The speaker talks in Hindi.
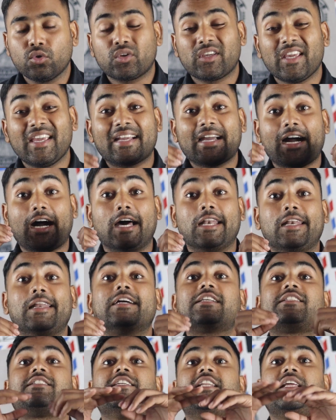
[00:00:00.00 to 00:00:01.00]
क्योंकि एक
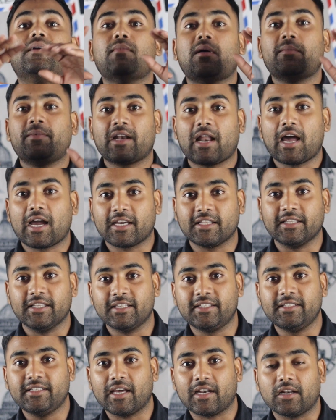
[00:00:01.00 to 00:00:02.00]
अलग सिनेमा बना के
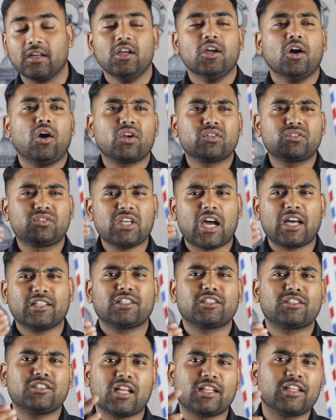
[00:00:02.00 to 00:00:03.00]
देगी यार और ज़्यादा से